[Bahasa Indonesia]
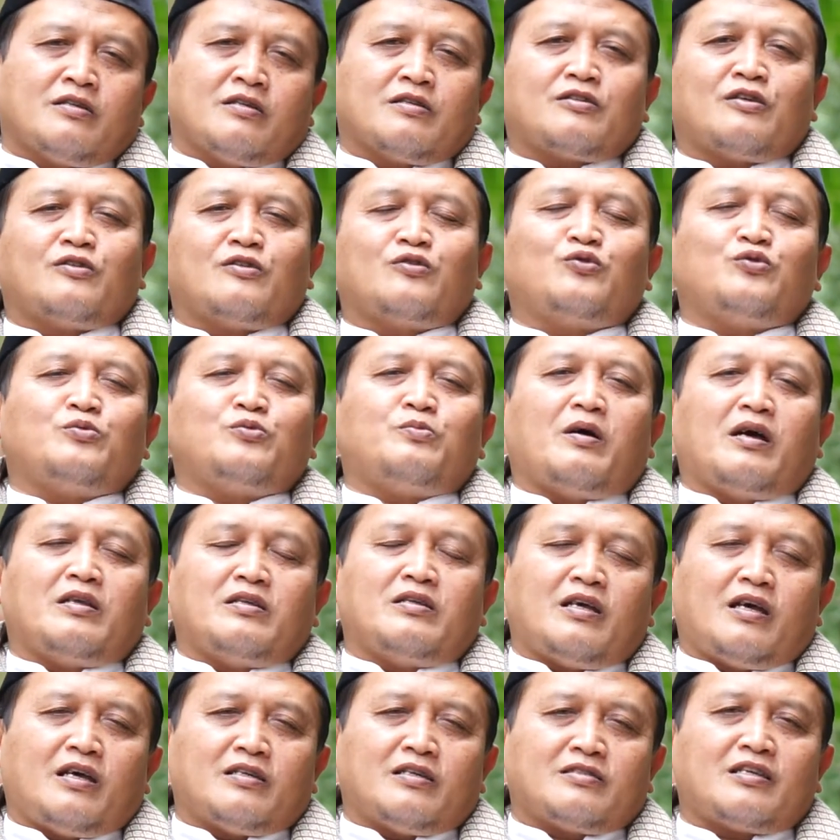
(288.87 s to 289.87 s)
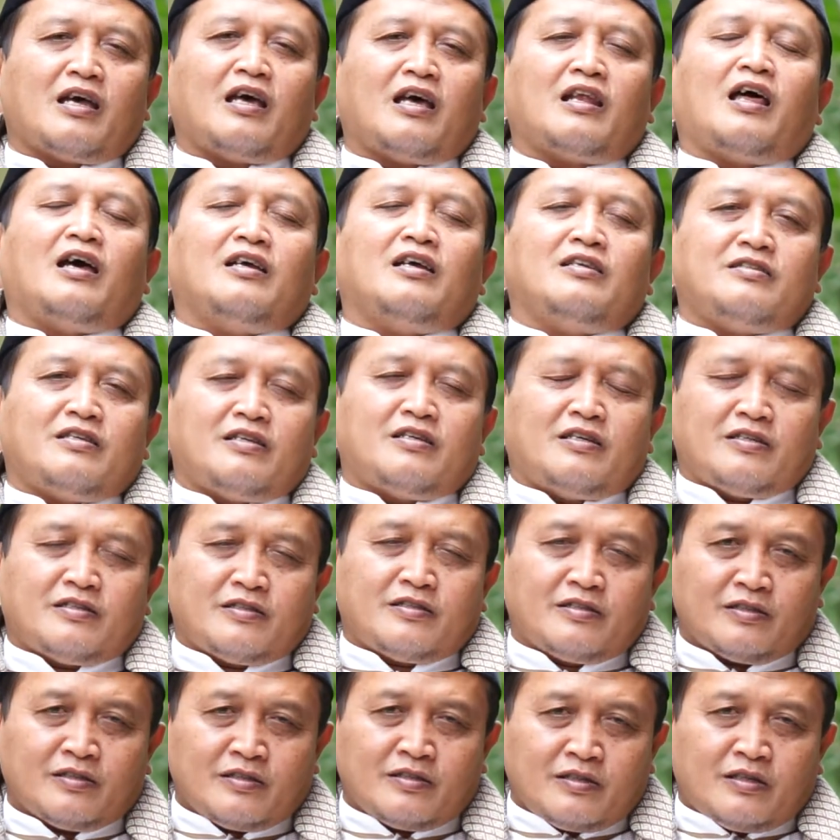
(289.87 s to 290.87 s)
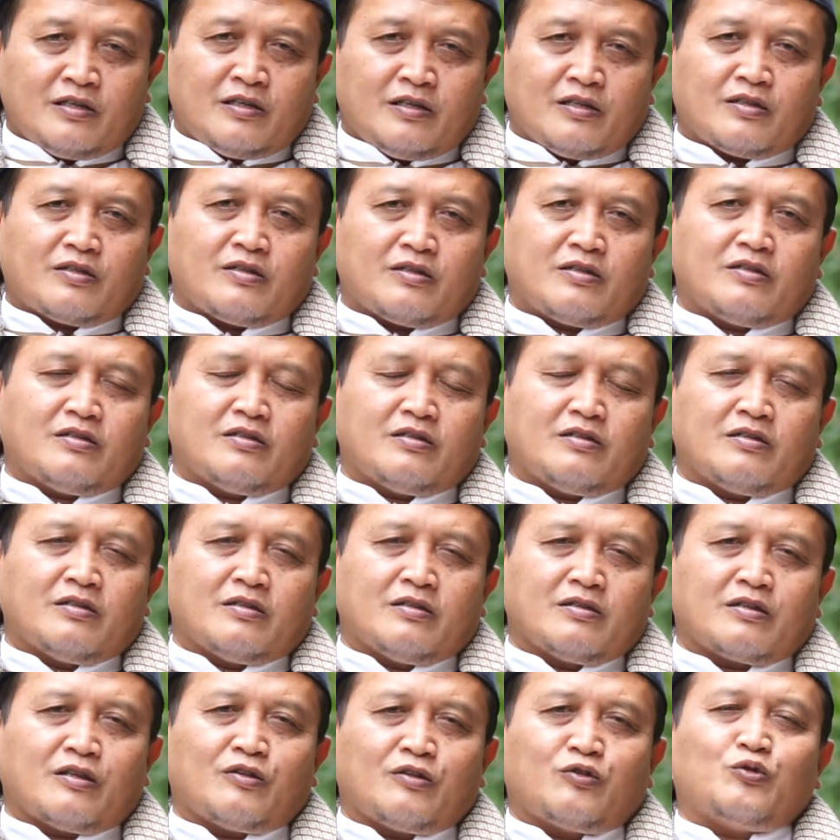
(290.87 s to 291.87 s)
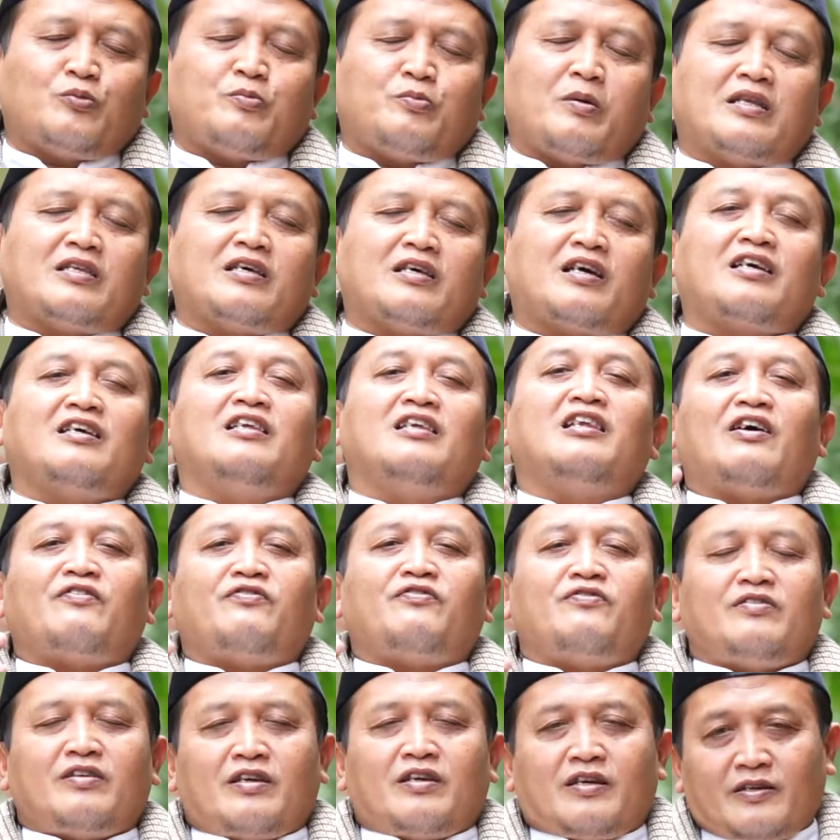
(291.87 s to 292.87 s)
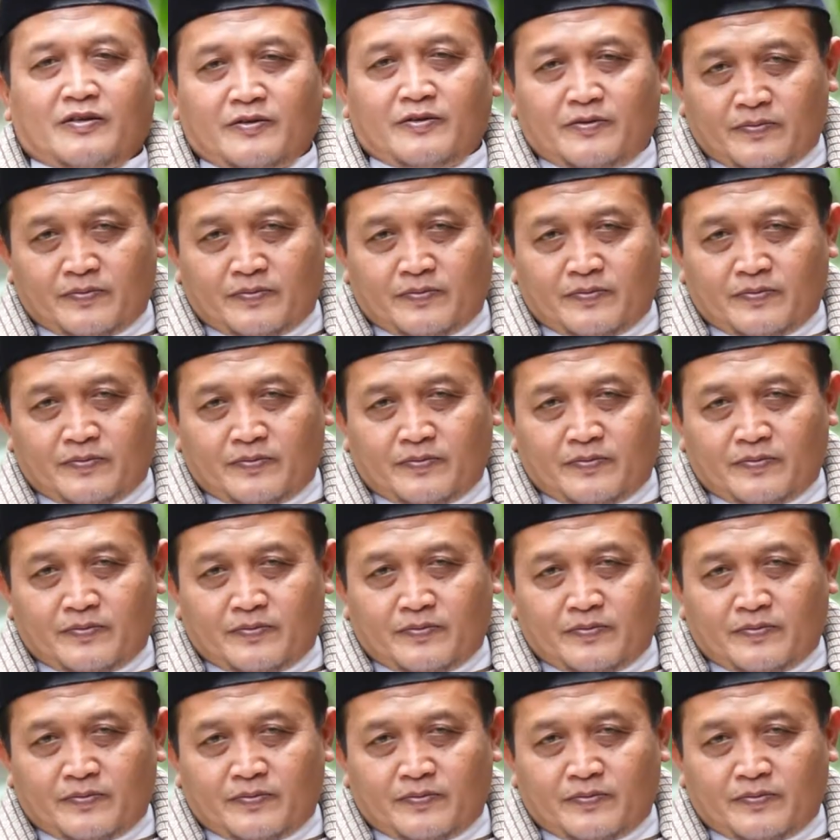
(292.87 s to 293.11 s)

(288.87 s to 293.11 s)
tentu banyak salahnya. Tentu banyak khilafnya.